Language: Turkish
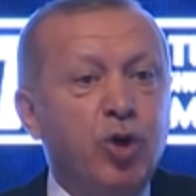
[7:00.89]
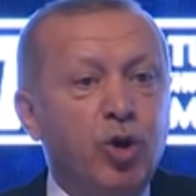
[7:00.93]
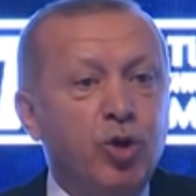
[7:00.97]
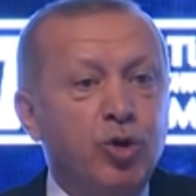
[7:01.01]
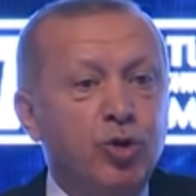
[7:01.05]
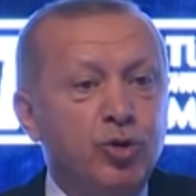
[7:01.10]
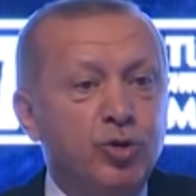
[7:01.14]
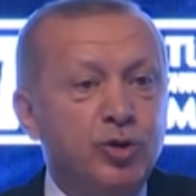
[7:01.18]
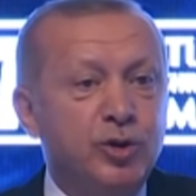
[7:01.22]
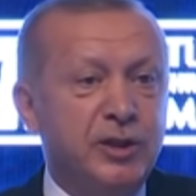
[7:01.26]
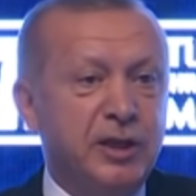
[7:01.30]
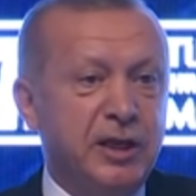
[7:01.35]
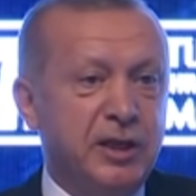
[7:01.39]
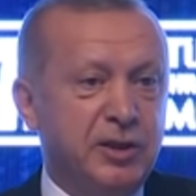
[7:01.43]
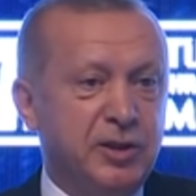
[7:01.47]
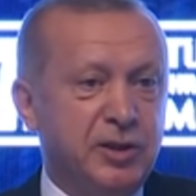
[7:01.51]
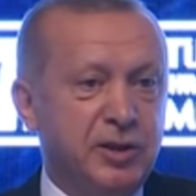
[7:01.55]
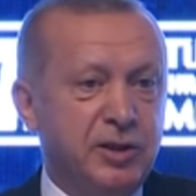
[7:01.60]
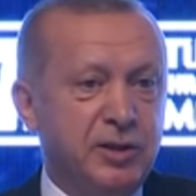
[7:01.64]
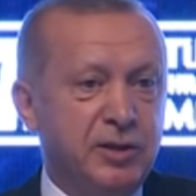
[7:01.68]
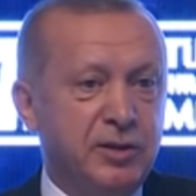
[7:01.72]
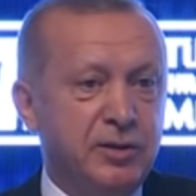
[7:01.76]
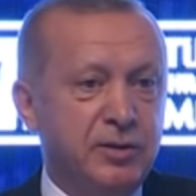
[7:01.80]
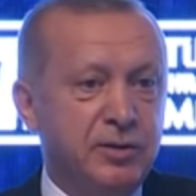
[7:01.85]
yolunu
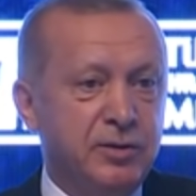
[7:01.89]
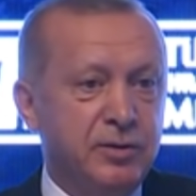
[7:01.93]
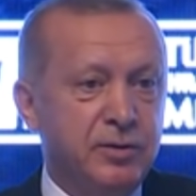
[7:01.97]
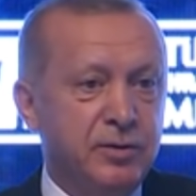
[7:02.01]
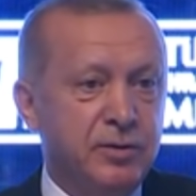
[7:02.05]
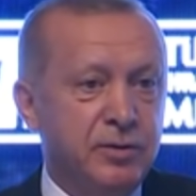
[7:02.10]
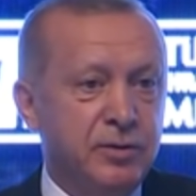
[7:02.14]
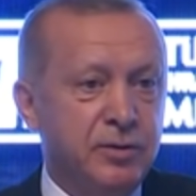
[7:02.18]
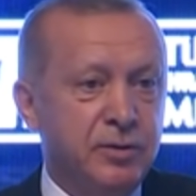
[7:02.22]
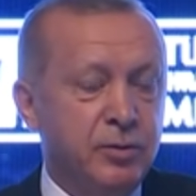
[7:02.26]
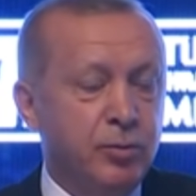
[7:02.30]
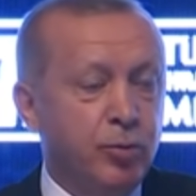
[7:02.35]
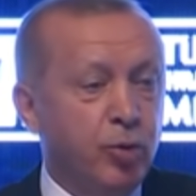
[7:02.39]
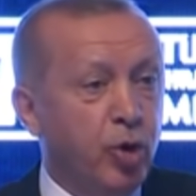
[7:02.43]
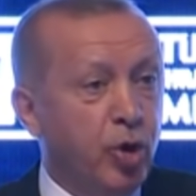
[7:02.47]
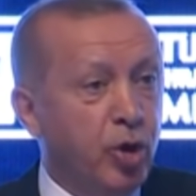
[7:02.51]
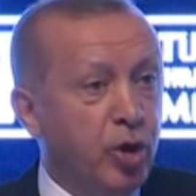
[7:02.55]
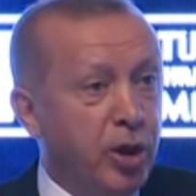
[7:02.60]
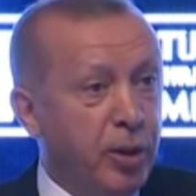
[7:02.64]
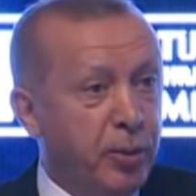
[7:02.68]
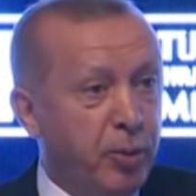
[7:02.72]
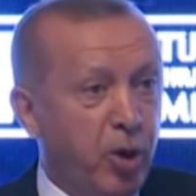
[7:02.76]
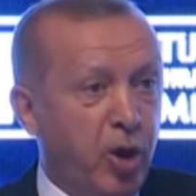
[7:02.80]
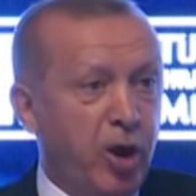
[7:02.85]
seçtik. Bu
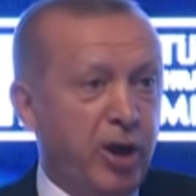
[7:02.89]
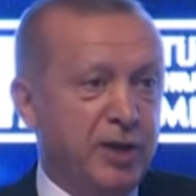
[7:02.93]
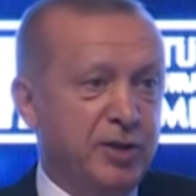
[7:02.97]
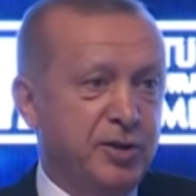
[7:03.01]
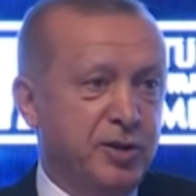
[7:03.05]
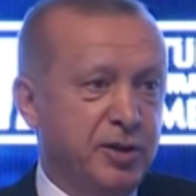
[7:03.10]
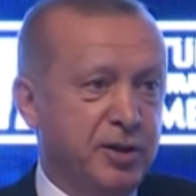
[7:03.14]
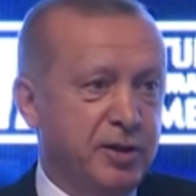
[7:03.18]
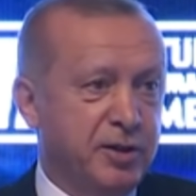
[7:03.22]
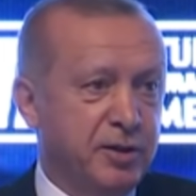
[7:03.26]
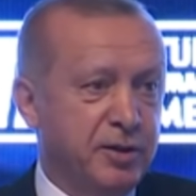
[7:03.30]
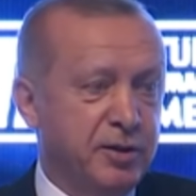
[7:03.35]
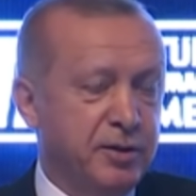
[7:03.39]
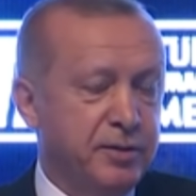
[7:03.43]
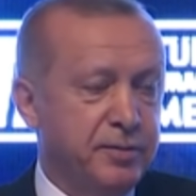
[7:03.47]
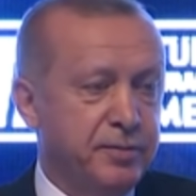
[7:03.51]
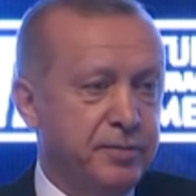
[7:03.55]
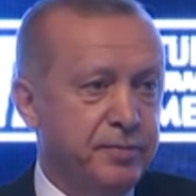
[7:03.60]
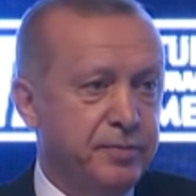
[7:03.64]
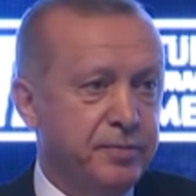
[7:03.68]
yola böyle çıktık.